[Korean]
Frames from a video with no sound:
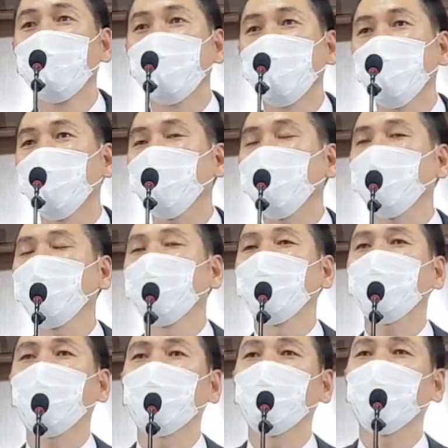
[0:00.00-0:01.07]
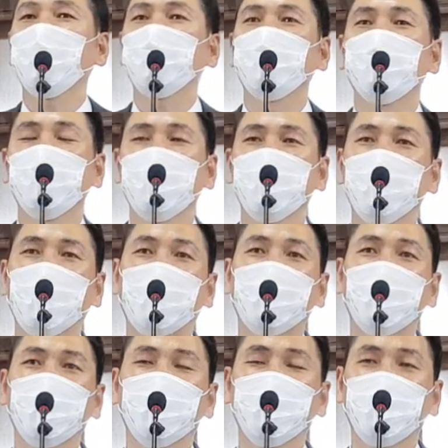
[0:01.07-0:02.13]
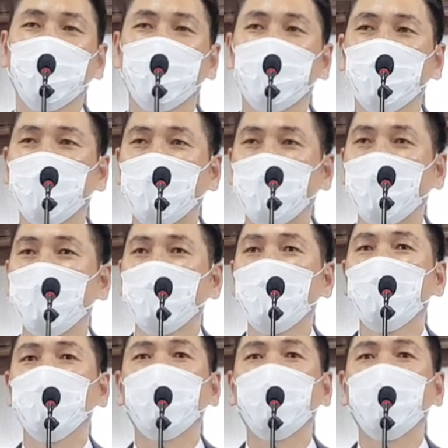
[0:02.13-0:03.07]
그리고 어, 자녀가 둘이 이제 아들이 둘이 있는데